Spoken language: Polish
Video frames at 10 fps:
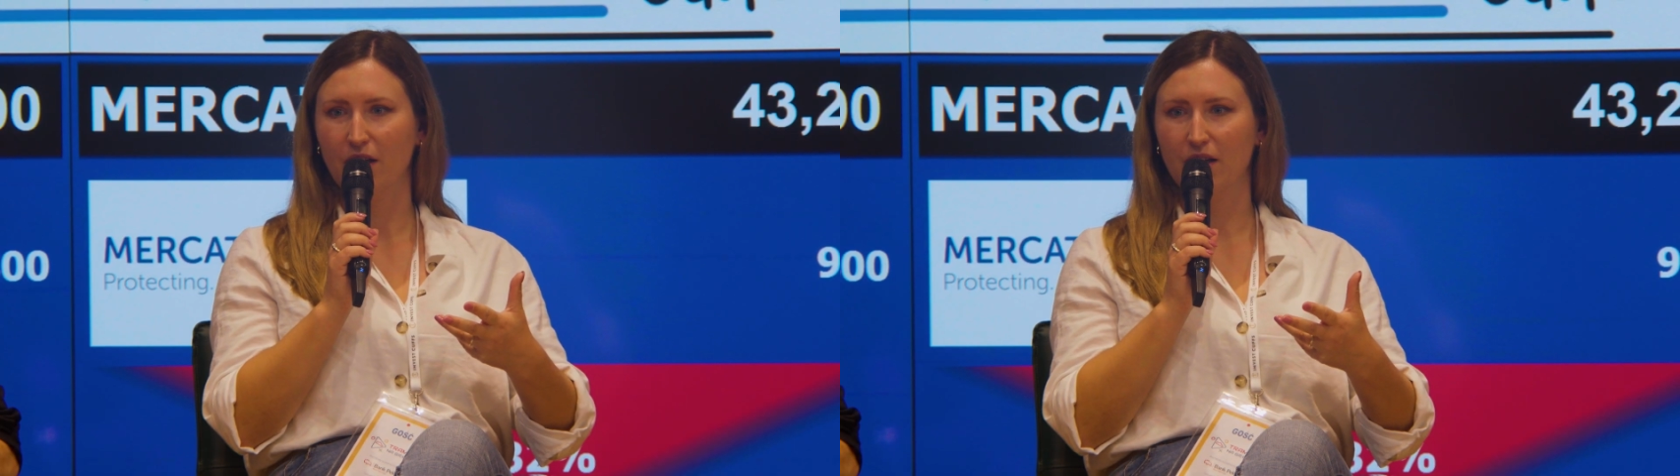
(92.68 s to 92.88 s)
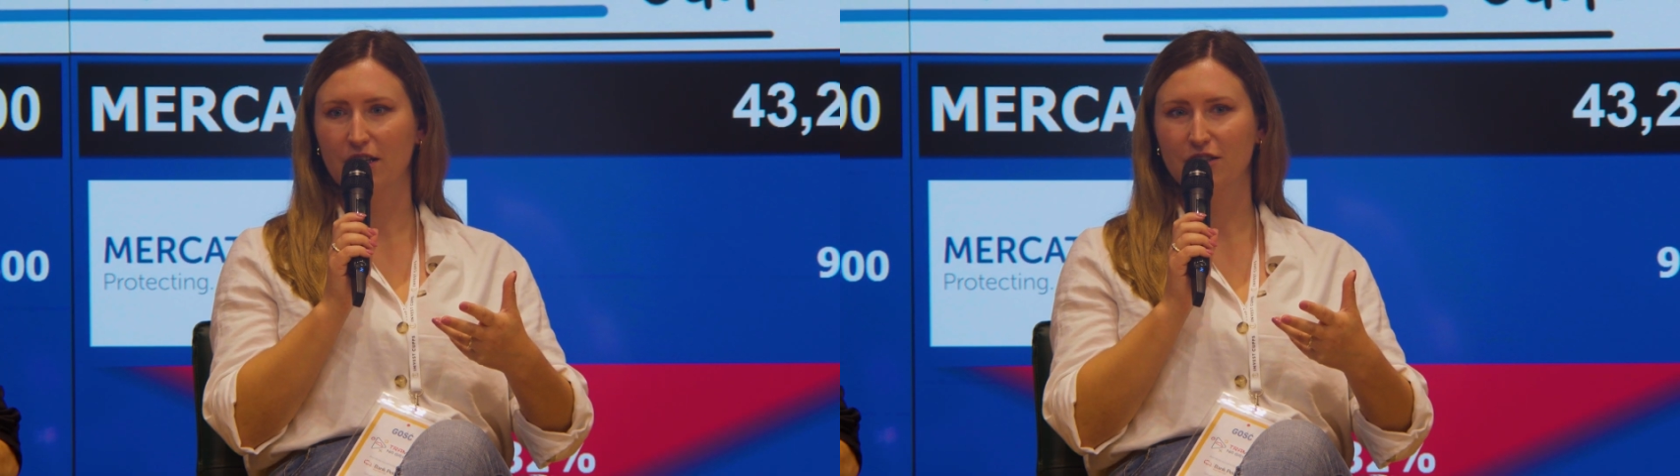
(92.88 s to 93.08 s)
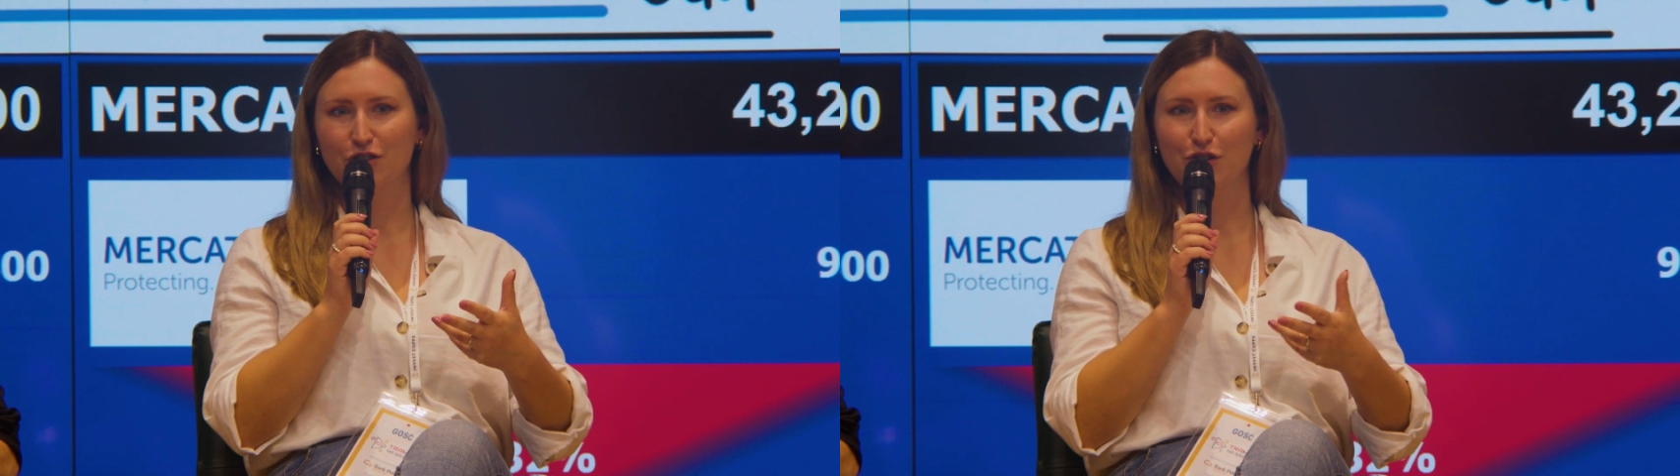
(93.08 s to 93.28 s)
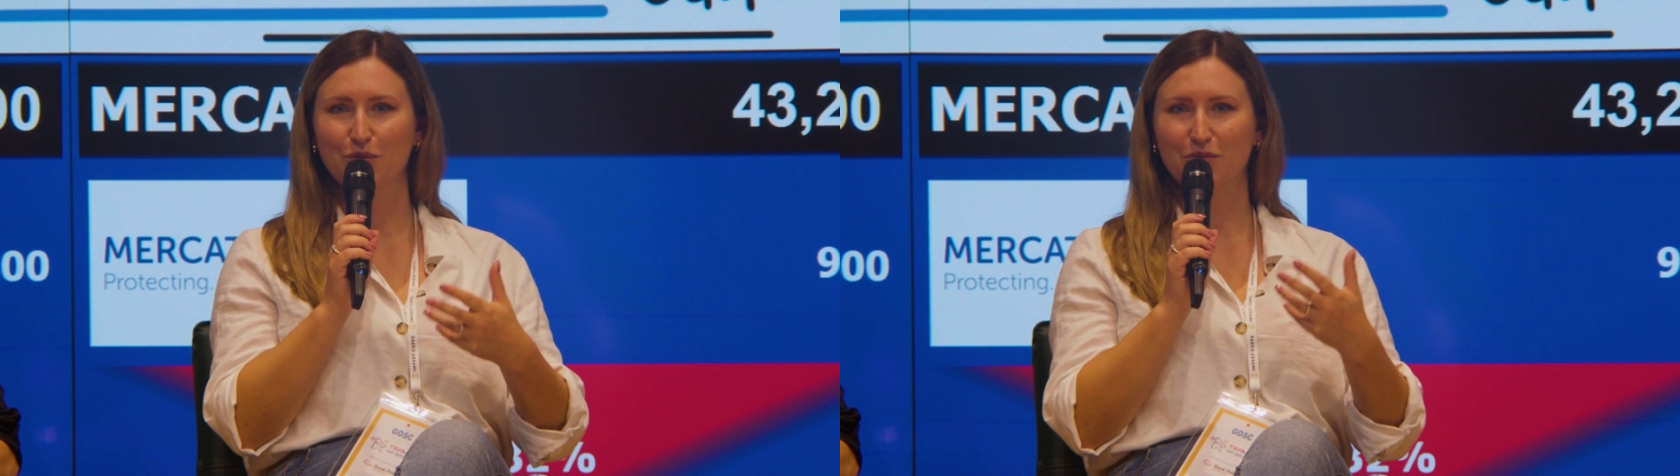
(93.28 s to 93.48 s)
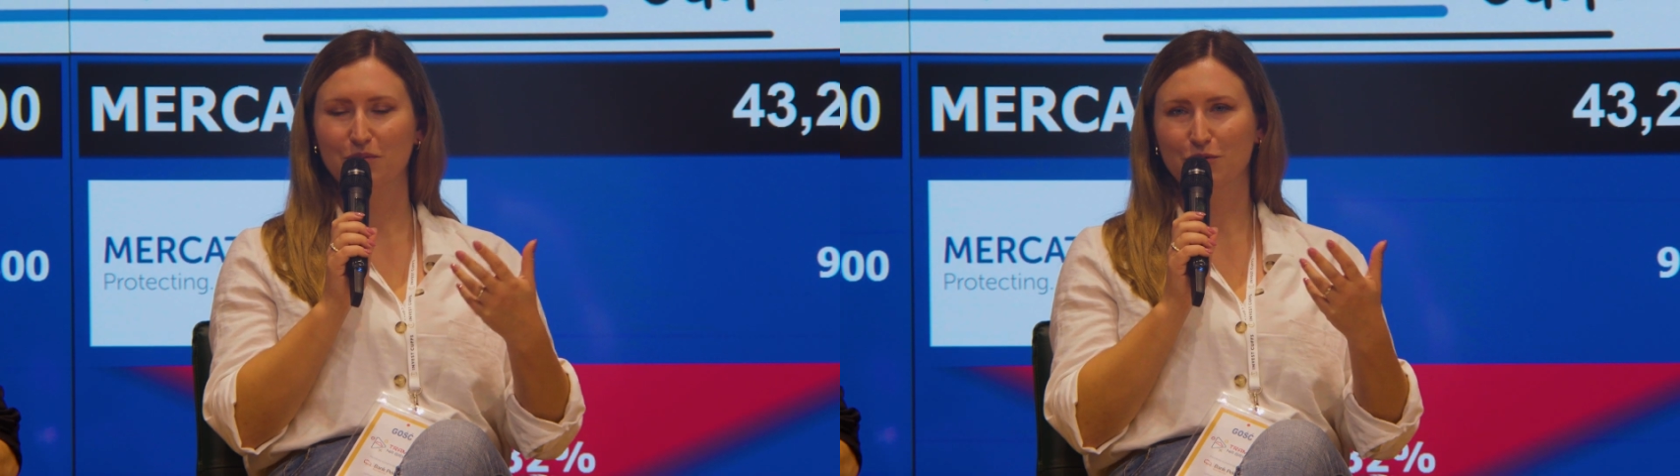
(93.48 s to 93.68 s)
Y,
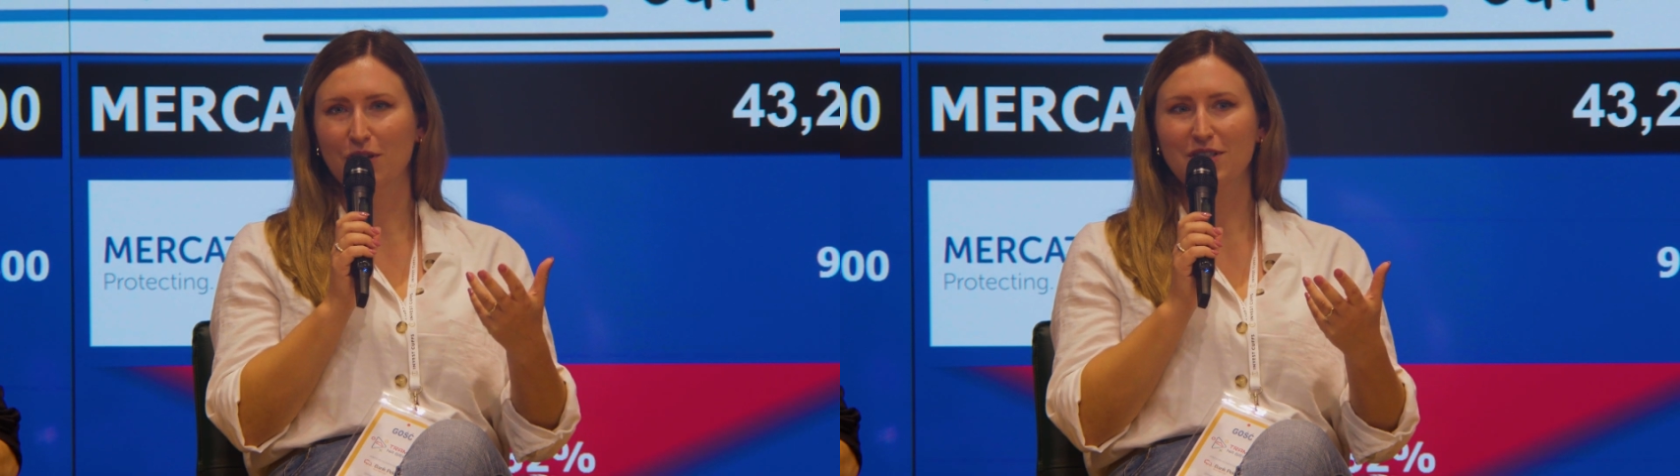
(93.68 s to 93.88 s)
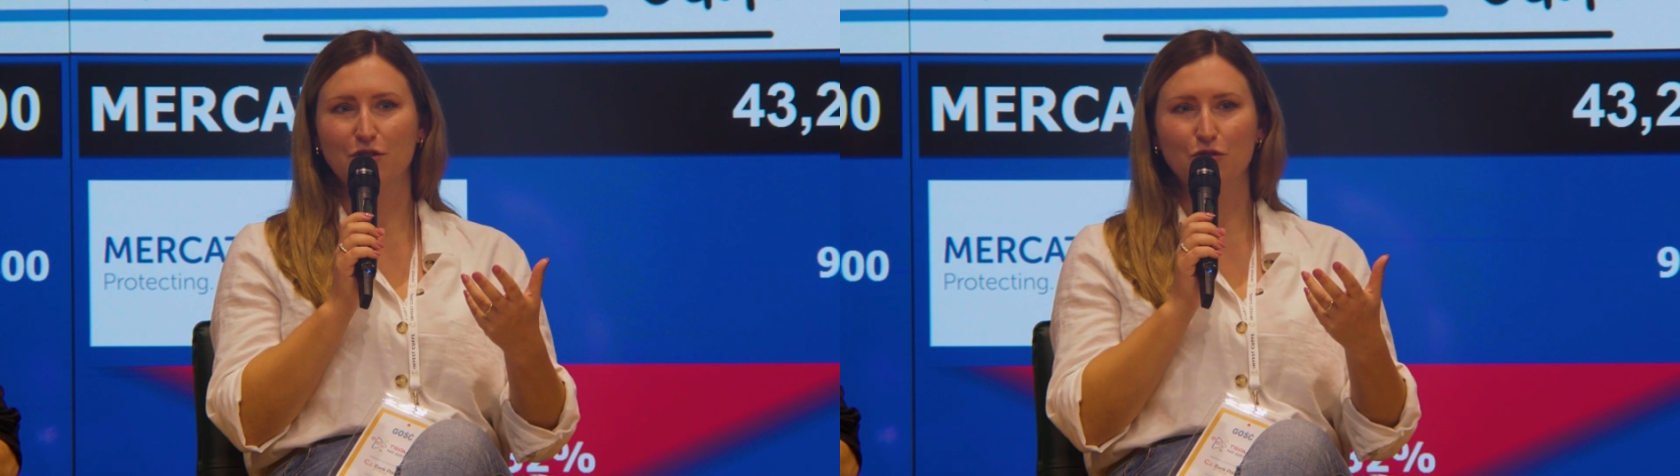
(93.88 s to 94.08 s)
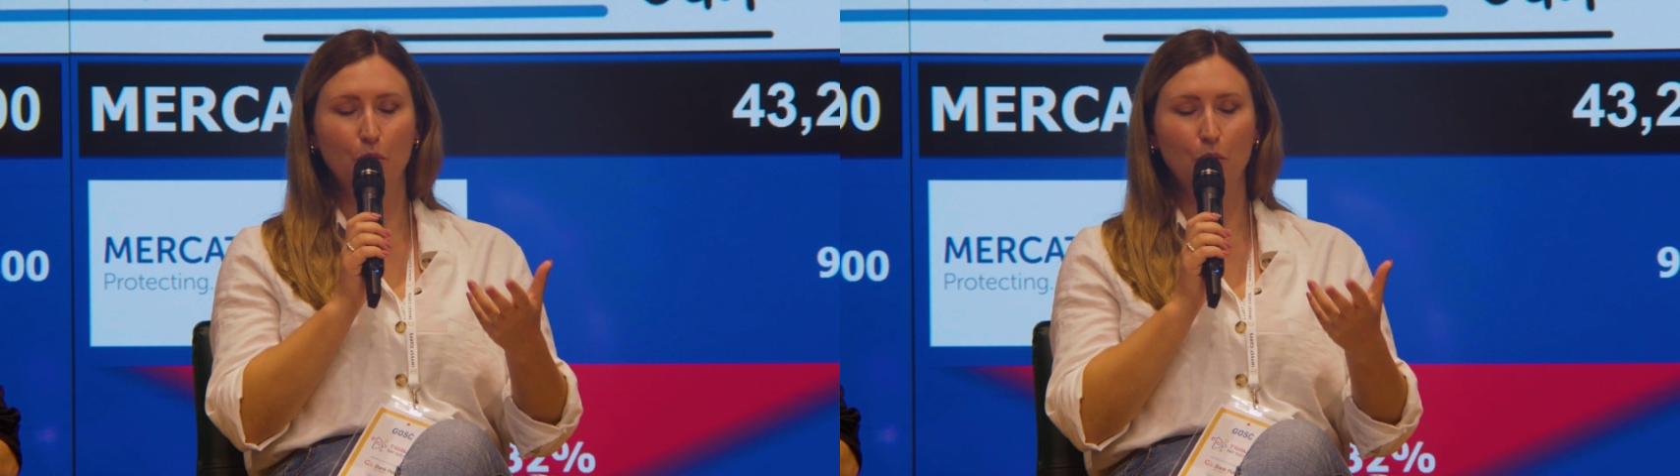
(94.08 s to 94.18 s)
czyli to jest